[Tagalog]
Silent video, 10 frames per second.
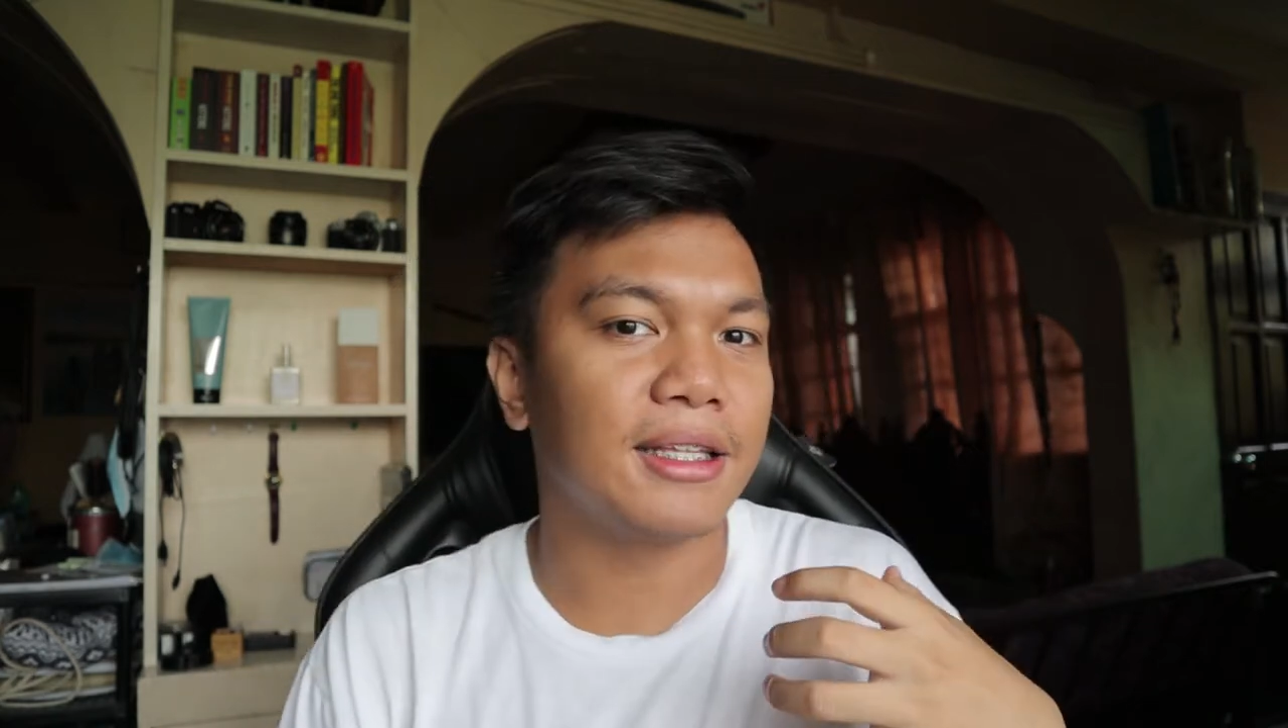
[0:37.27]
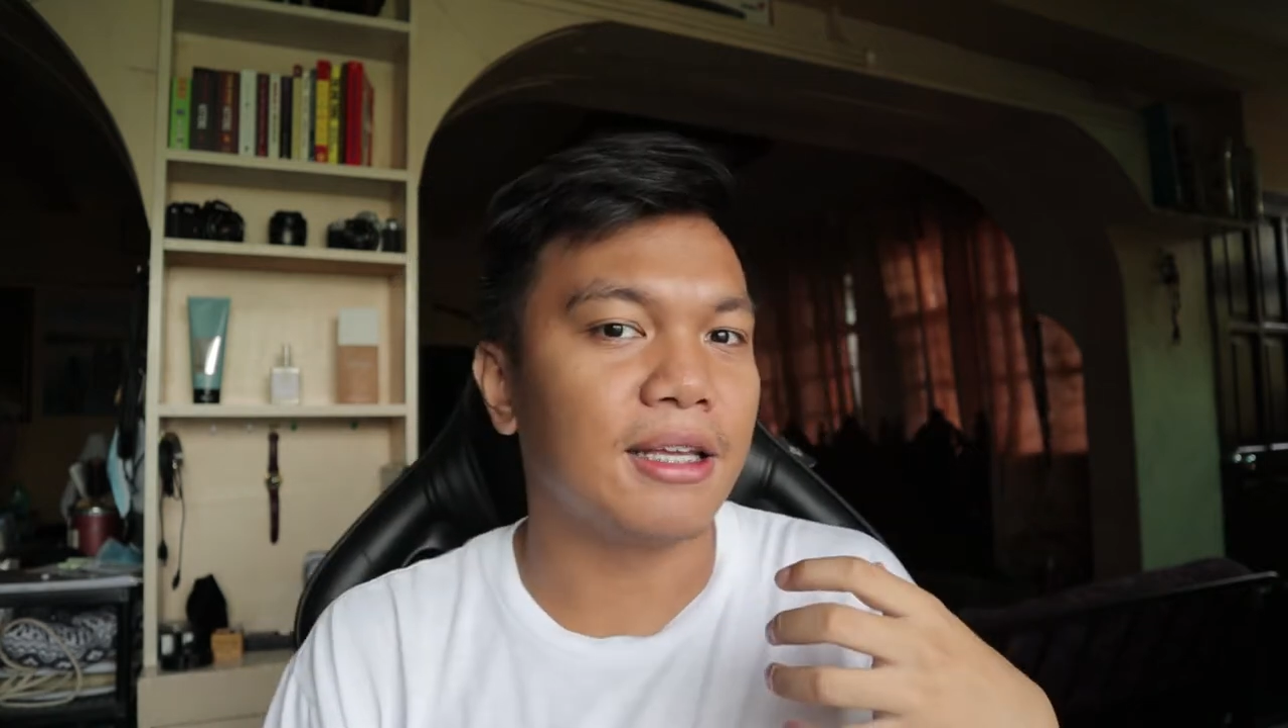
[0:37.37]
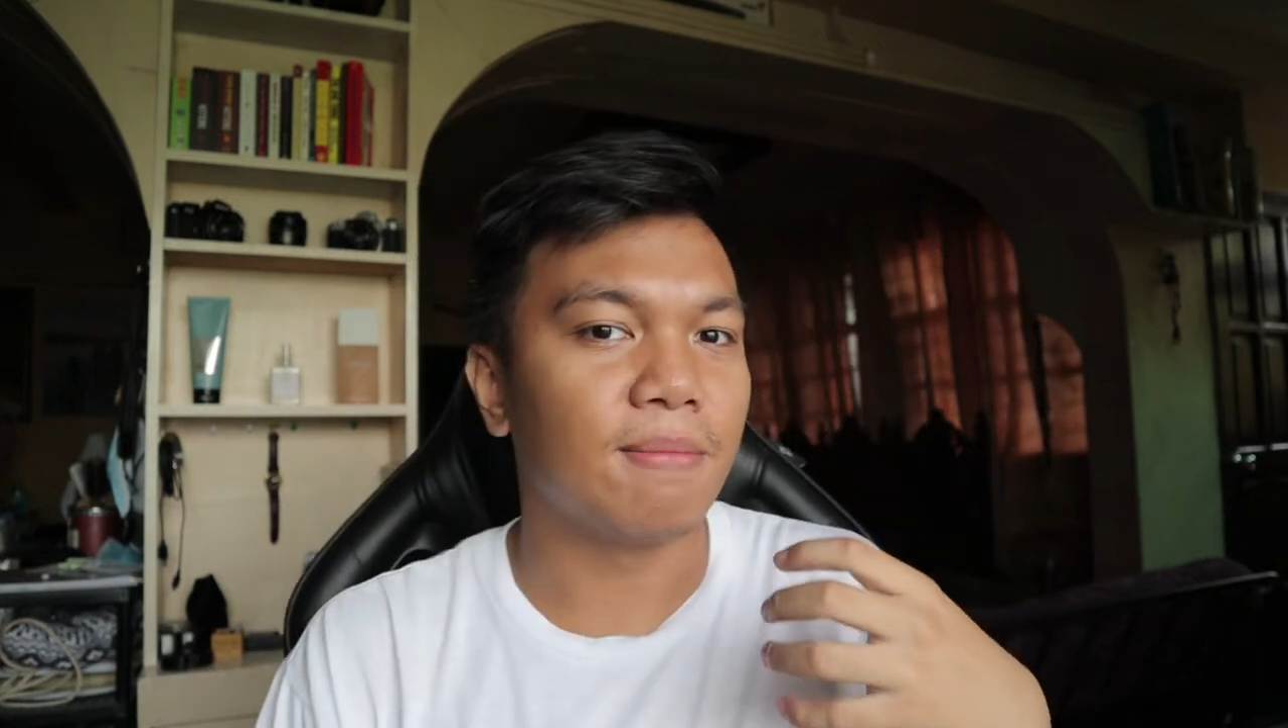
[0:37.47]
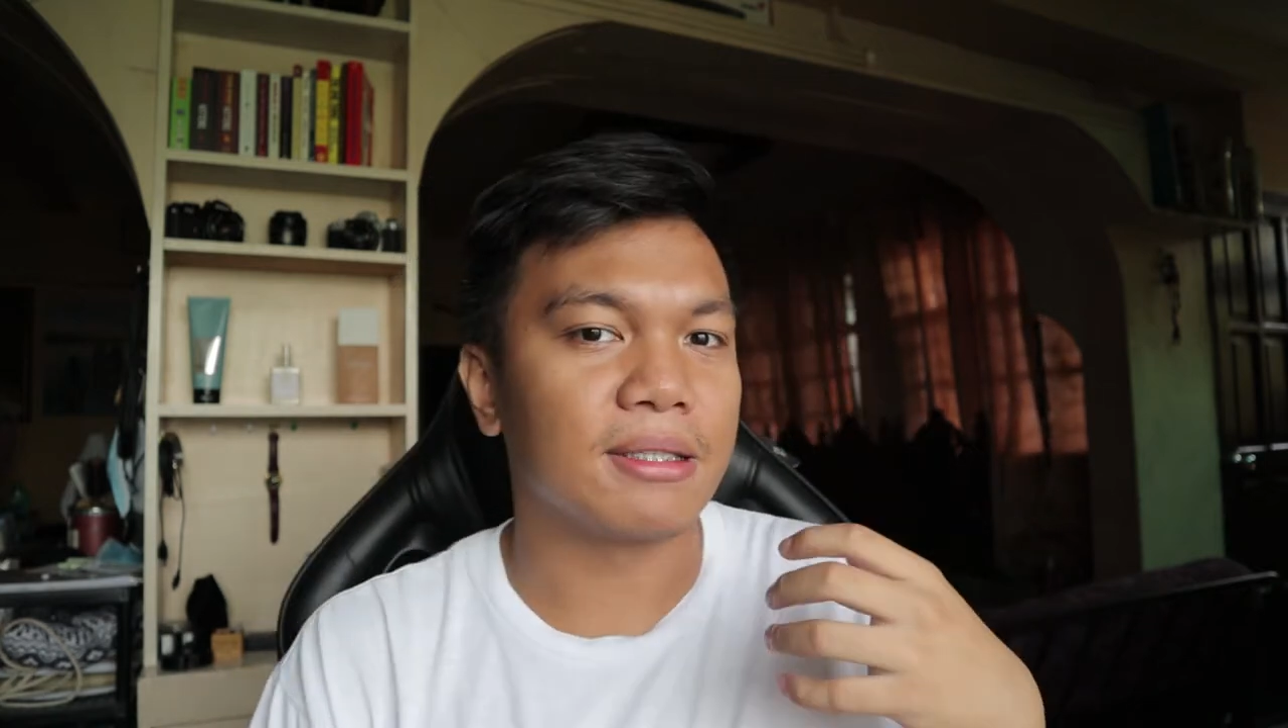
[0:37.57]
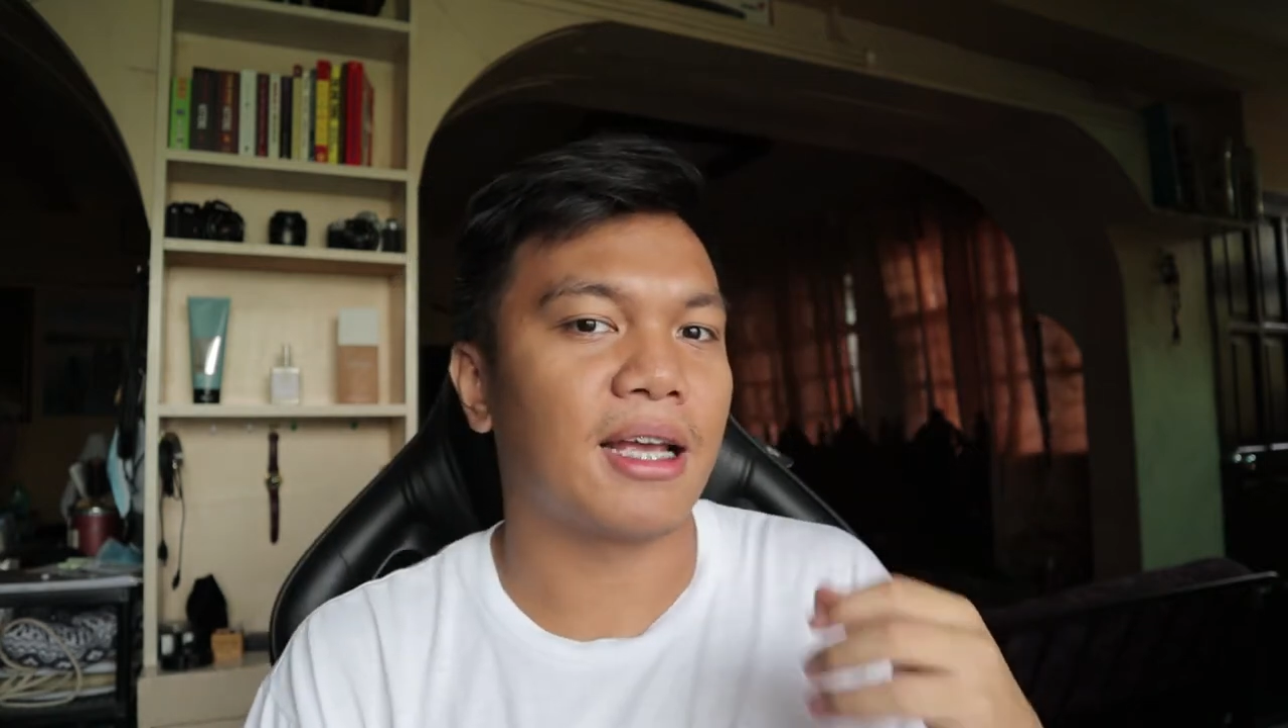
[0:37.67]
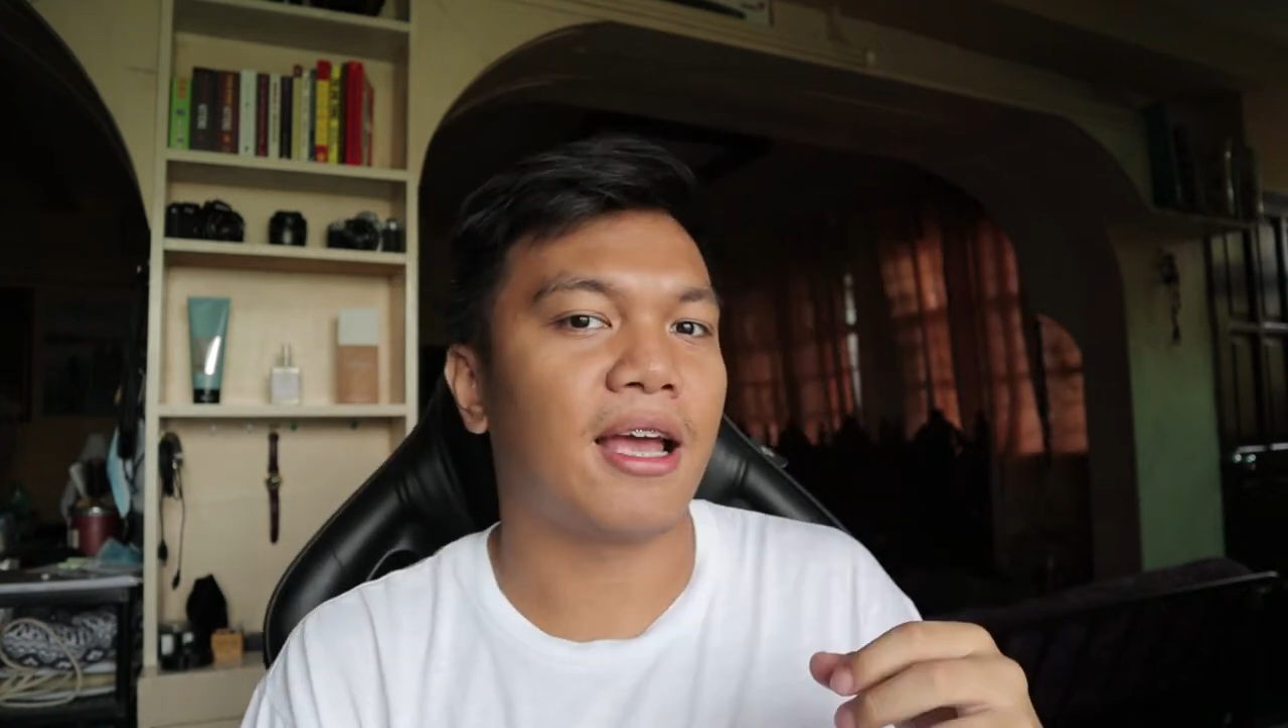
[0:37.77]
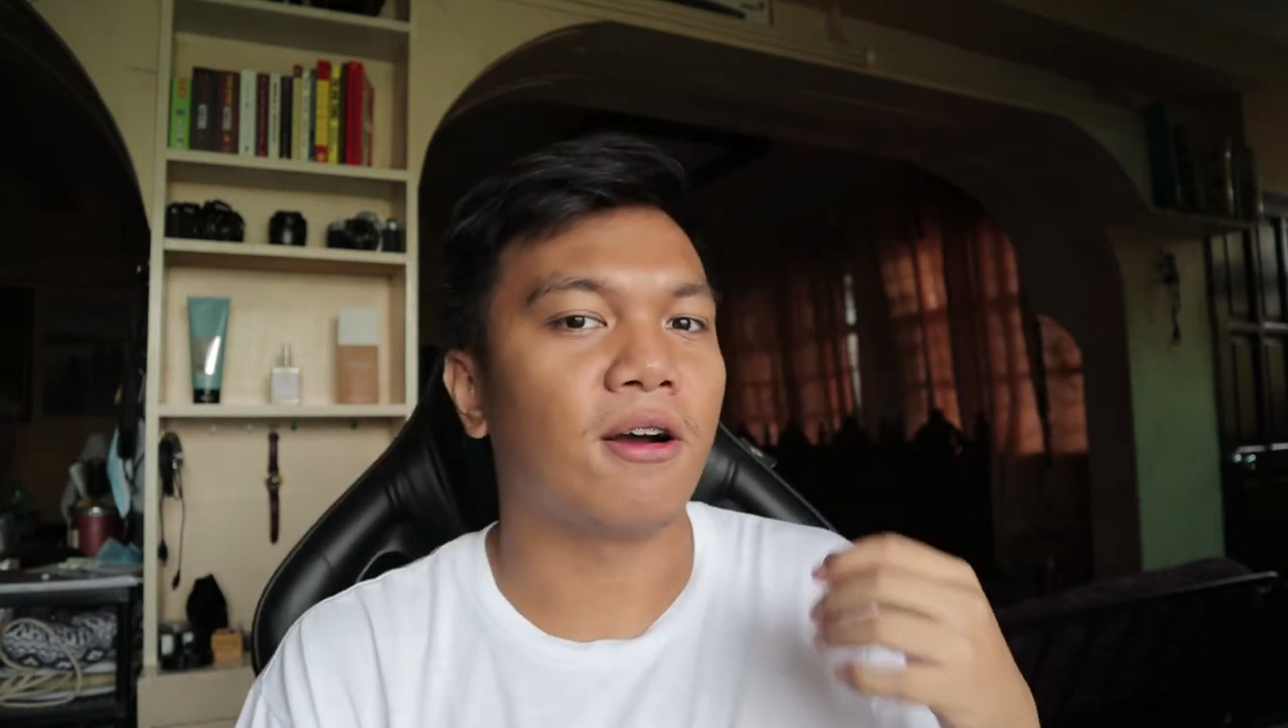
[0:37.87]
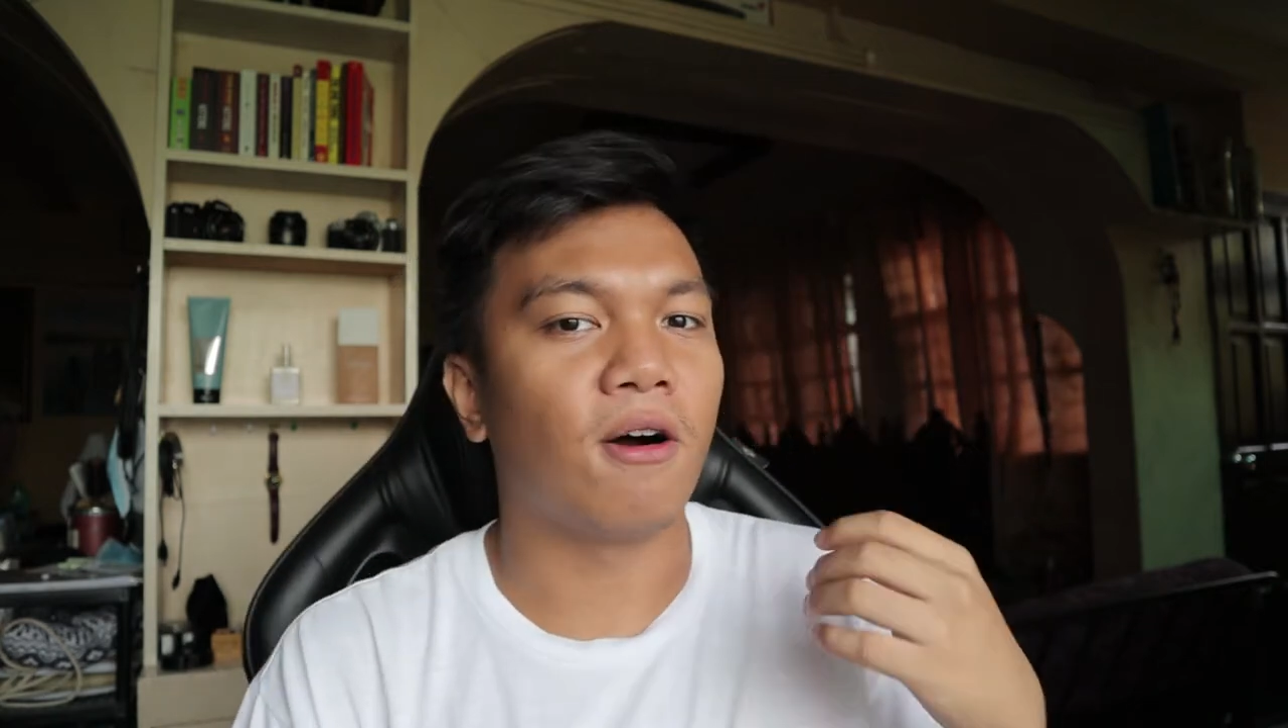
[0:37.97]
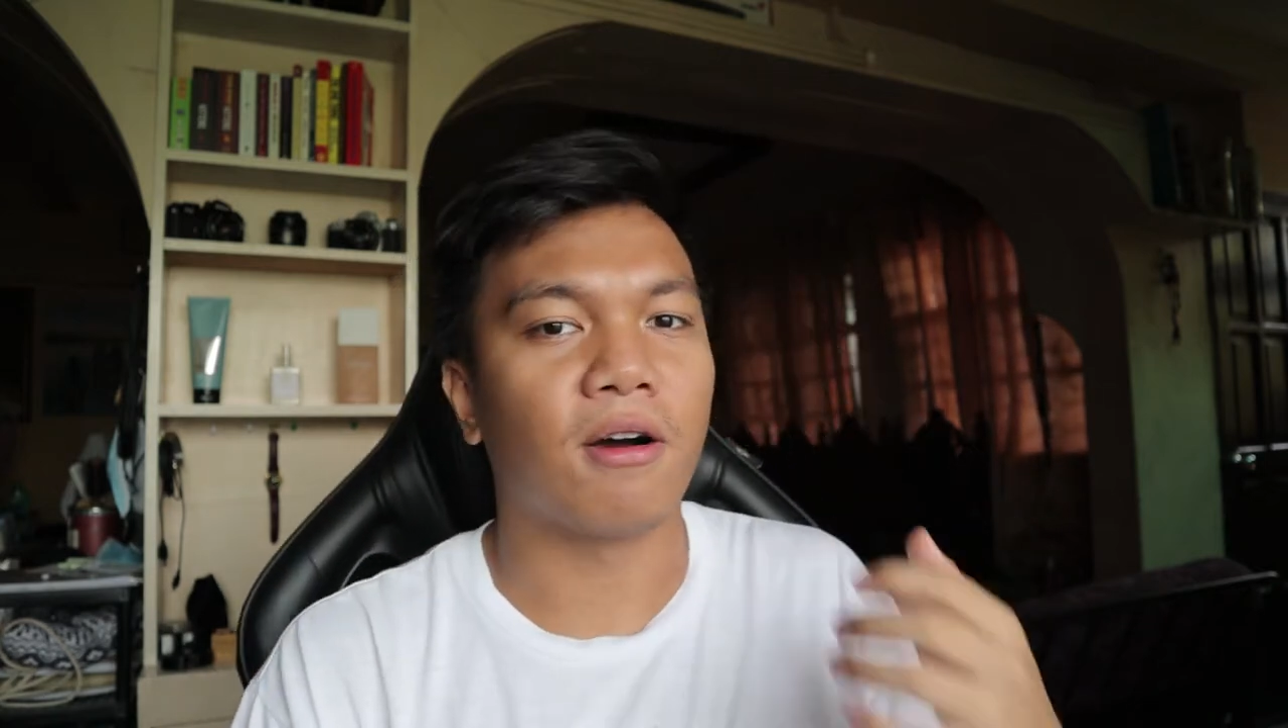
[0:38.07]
hindi masayang